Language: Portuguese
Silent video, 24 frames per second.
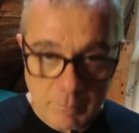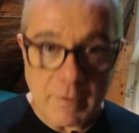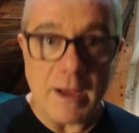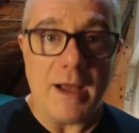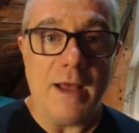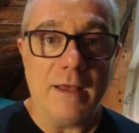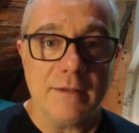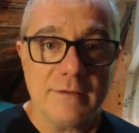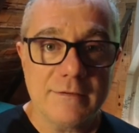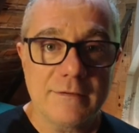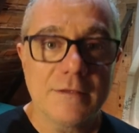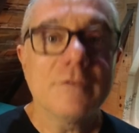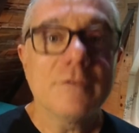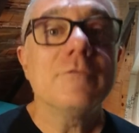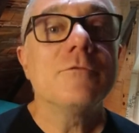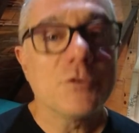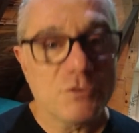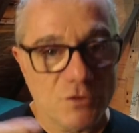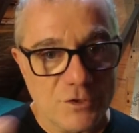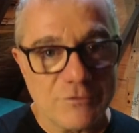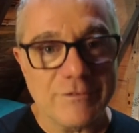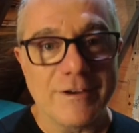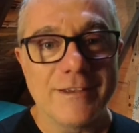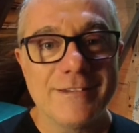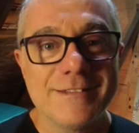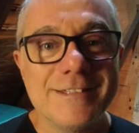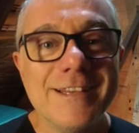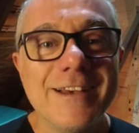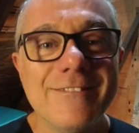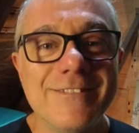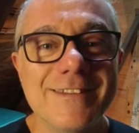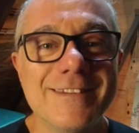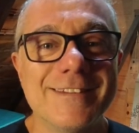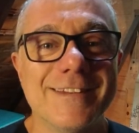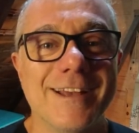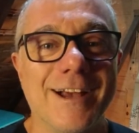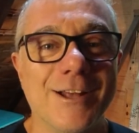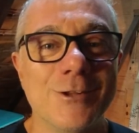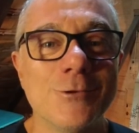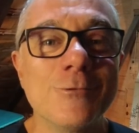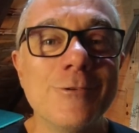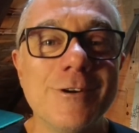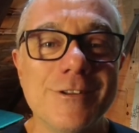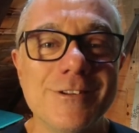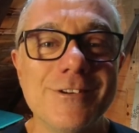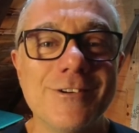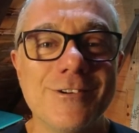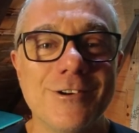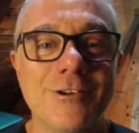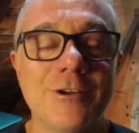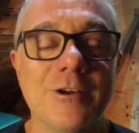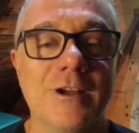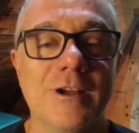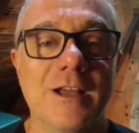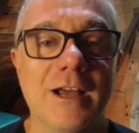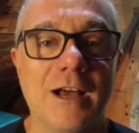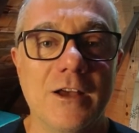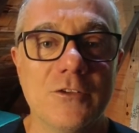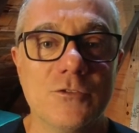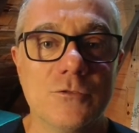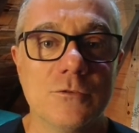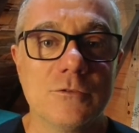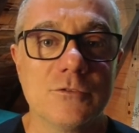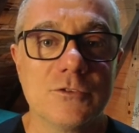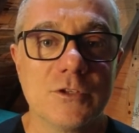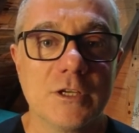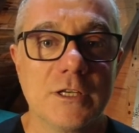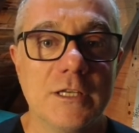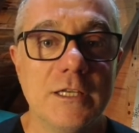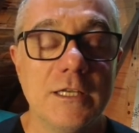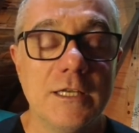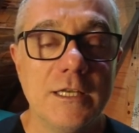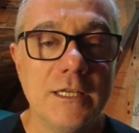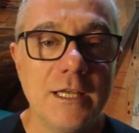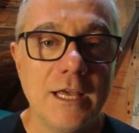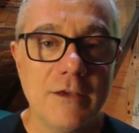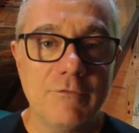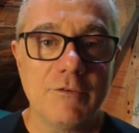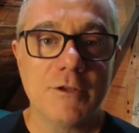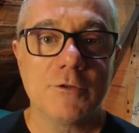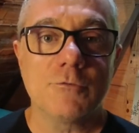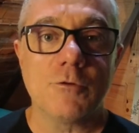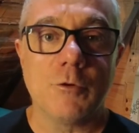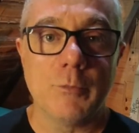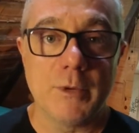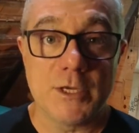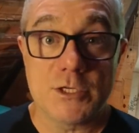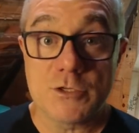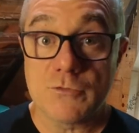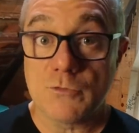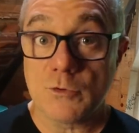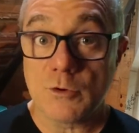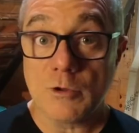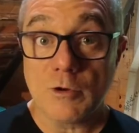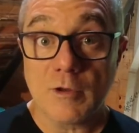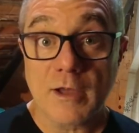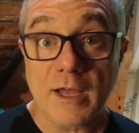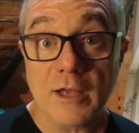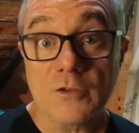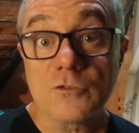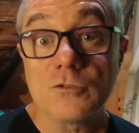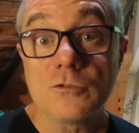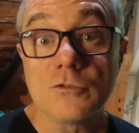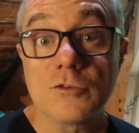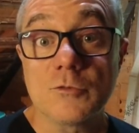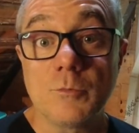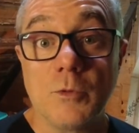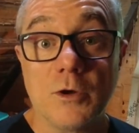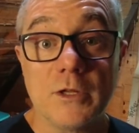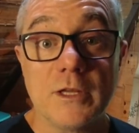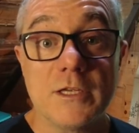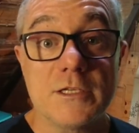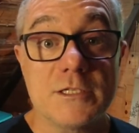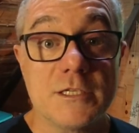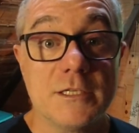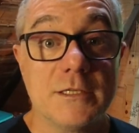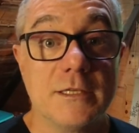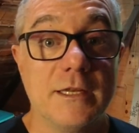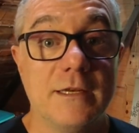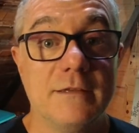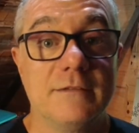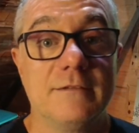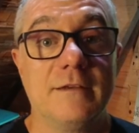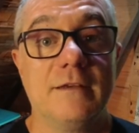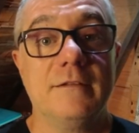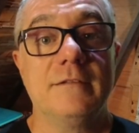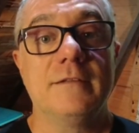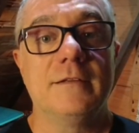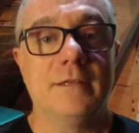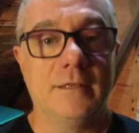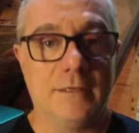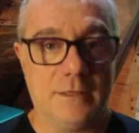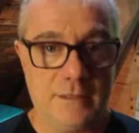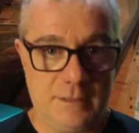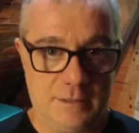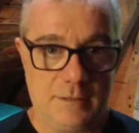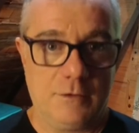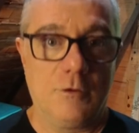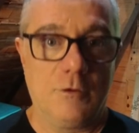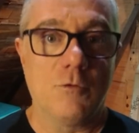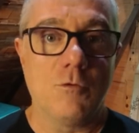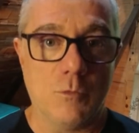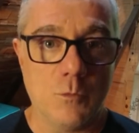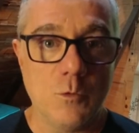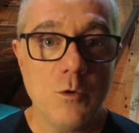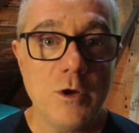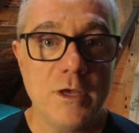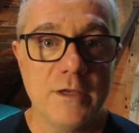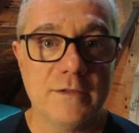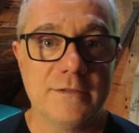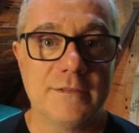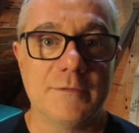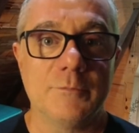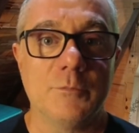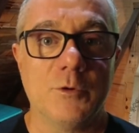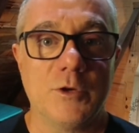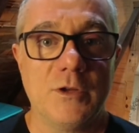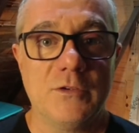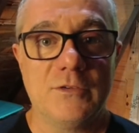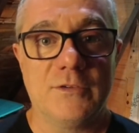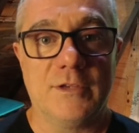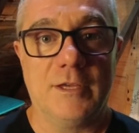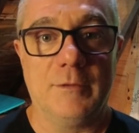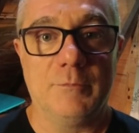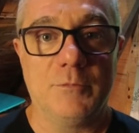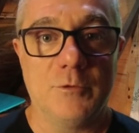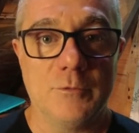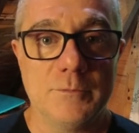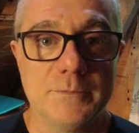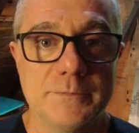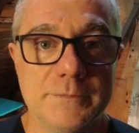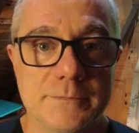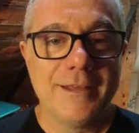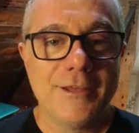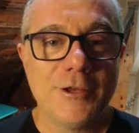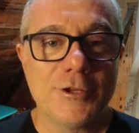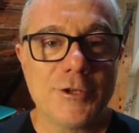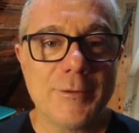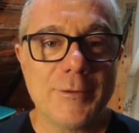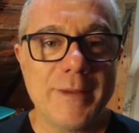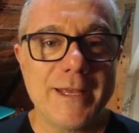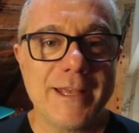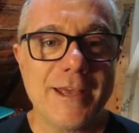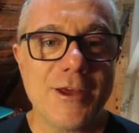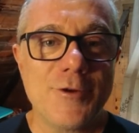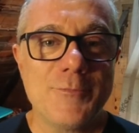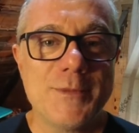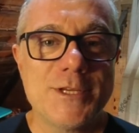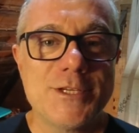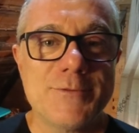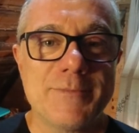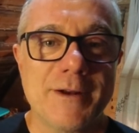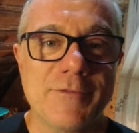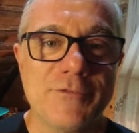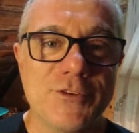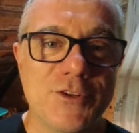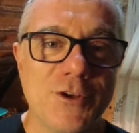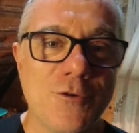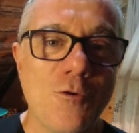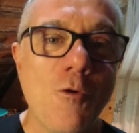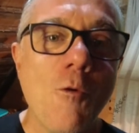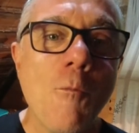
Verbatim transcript: mas você vai ser avisado quando eu colocar assuntos aqui e eventualmente eu vou colocar assuntos que podem te interessar sim, como esse, por exemplo. E eu também quero pedir para você